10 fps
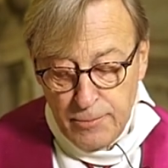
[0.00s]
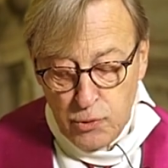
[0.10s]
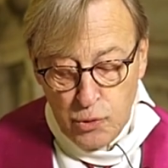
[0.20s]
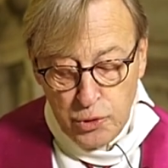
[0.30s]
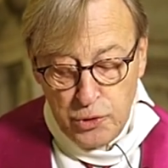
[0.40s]

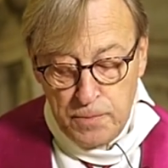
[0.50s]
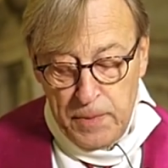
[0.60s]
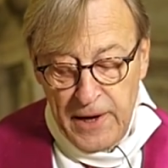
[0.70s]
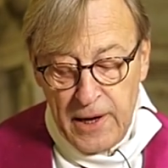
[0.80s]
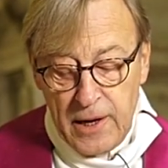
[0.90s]
d'amour du
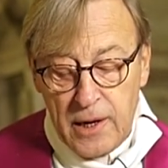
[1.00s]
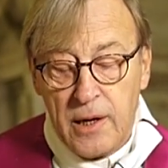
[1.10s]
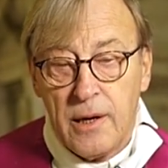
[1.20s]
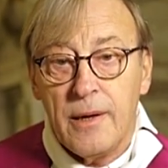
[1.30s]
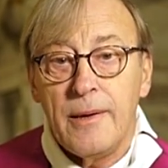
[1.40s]

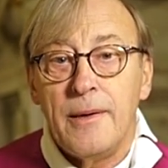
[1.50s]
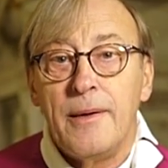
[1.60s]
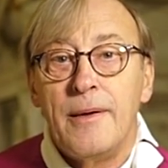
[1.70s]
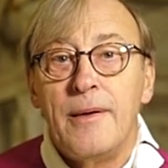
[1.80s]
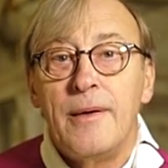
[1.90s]
Père.
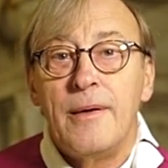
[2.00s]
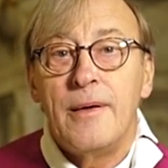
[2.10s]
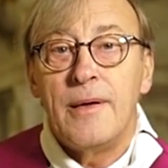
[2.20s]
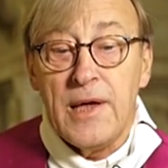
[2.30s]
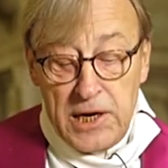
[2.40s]

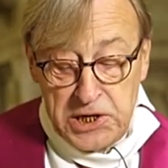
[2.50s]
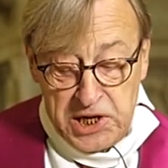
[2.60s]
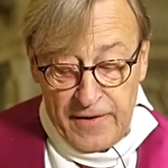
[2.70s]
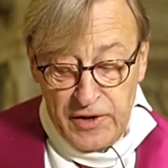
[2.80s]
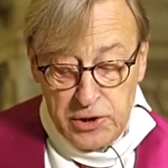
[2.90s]
Les
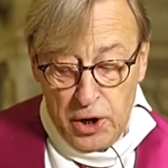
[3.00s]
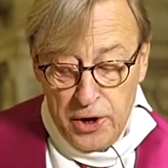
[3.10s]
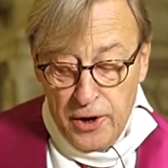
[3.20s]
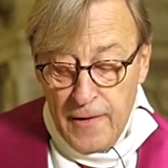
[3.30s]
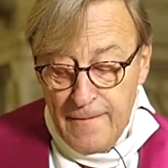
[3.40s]

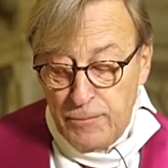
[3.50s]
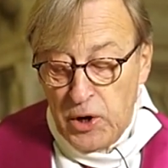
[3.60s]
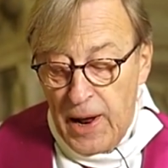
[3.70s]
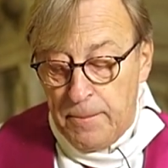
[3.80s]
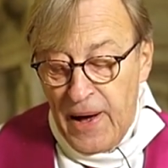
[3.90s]
serviteurs
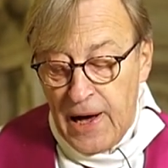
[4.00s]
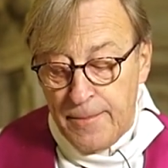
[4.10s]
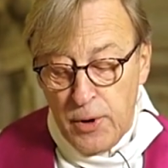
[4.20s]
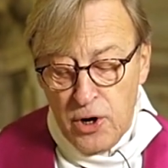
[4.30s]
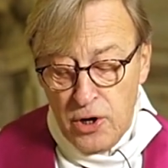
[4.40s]
de la
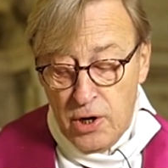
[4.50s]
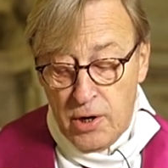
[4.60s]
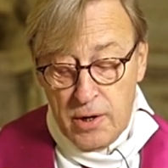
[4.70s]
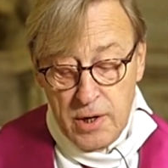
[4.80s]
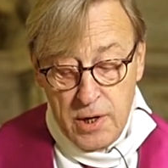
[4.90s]

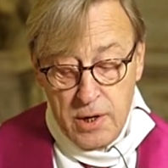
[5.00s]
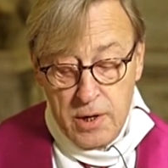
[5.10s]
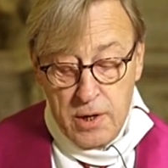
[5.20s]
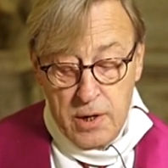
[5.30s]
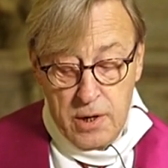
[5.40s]
parabole
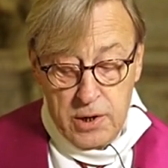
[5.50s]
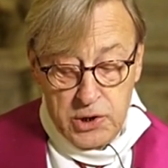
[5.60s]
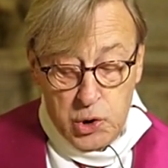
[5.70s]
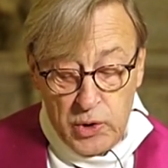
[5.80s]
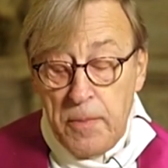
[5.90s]

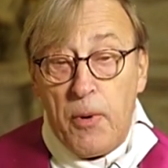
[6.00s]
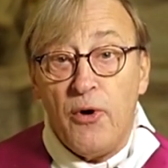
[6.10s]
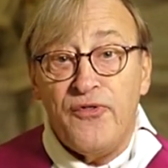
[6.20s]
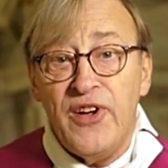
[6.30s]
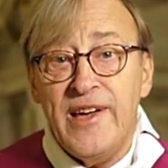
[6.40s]
sont les
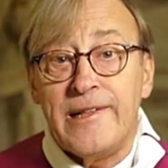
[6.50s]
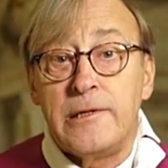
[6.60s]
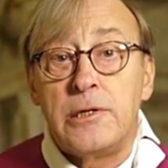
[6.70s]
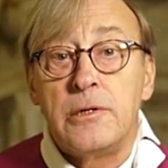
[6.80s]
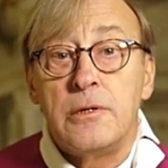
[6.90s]

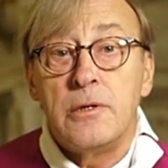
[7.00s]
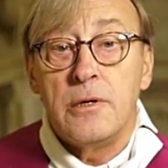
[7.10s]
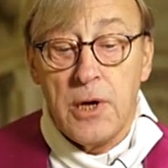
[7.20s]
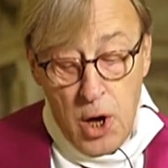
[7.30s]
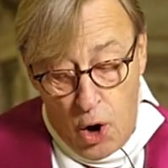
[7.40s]
prophètes
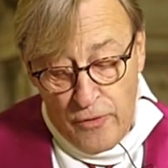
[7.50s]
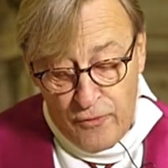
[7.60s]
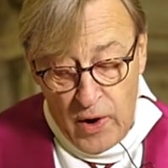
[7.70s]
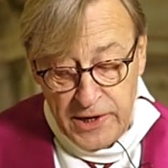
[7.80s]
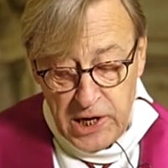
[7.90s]

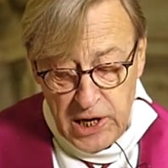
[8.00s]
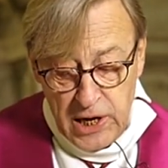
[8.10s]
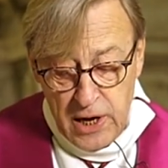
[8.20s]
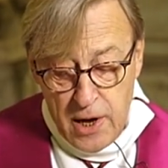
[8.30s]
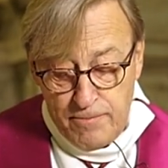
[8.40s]

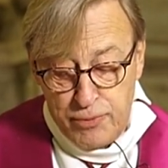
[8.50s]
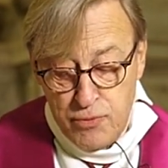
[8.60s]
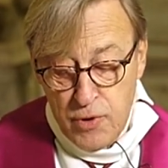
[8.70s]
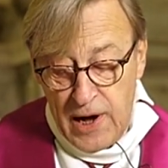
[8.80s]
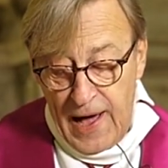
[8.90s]
envoyés
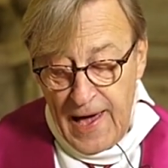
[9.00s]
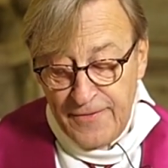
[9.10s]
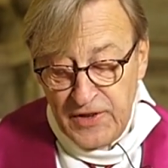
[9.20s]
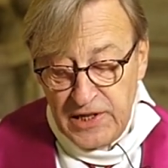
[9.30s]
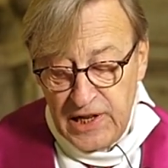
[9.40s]
pour
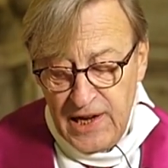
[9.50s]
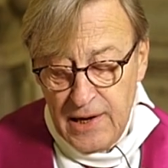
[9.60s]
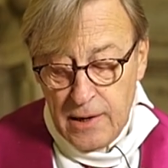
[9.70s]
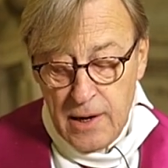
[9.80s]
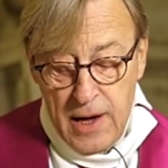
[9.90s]

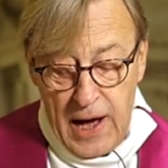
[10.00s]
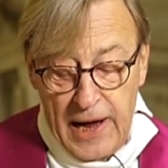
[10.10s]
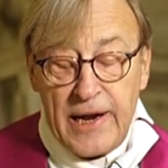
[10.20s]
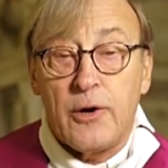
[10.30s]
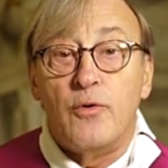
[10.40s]
inviter
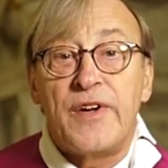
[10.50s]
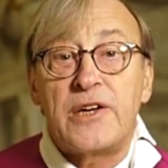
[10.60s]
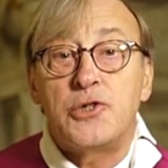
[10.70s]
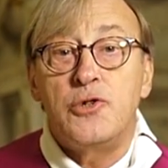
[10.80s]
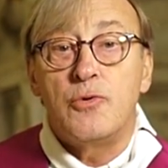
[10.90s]
à la
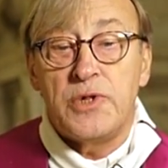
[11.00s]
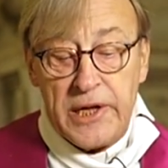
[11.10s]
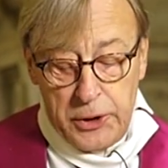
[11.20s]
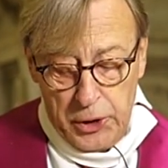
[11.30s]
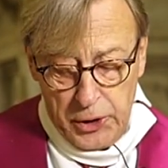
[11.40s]
conversion
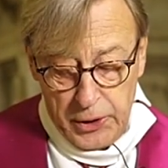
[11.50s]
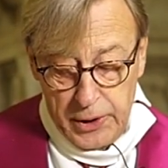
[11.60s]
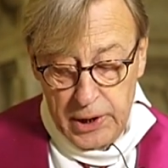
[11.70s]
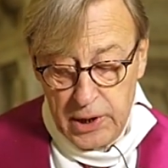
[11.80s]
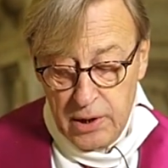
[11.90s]
des
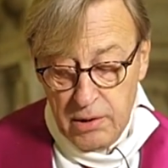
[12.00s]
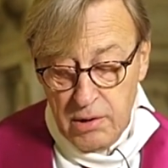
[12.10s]
cœurs.